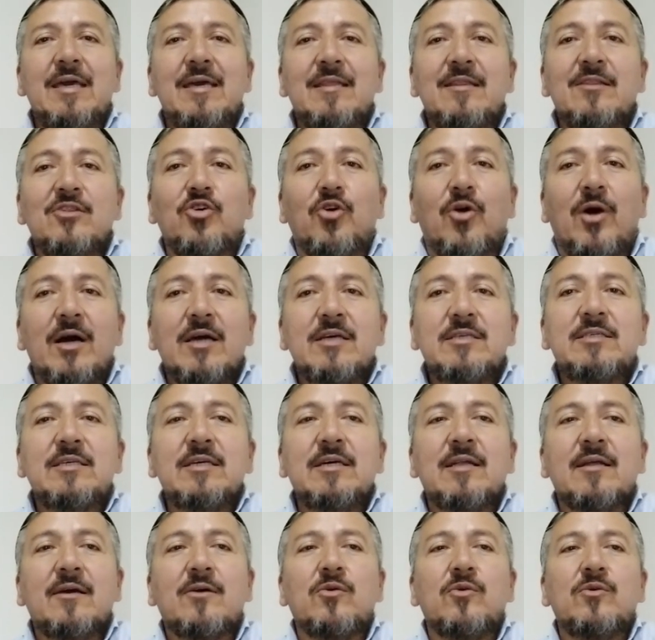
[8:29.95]
y no hay
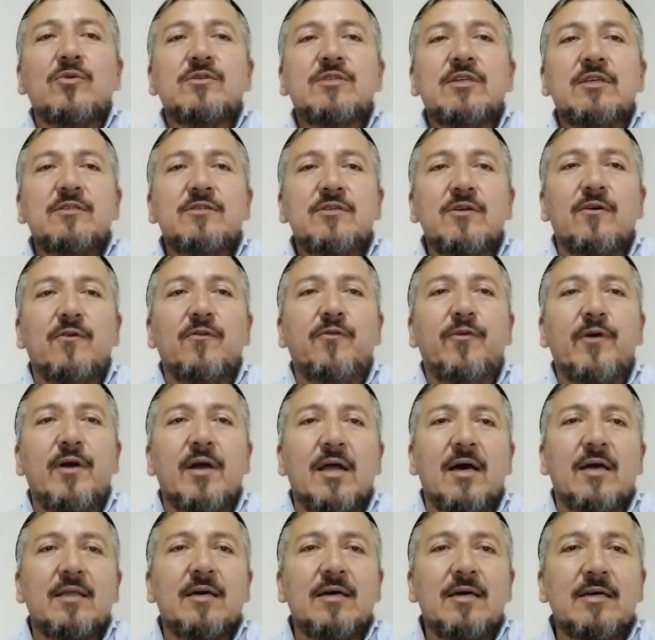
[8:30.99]
circuncisión
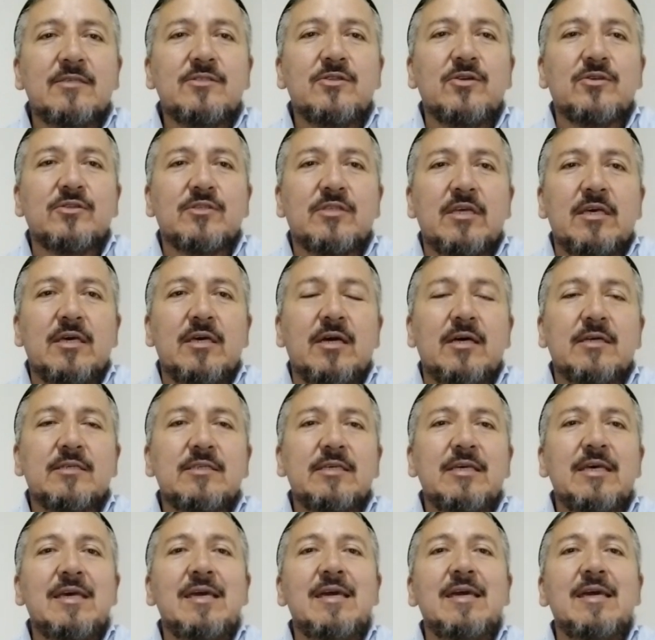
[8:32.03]
fuera de estos días,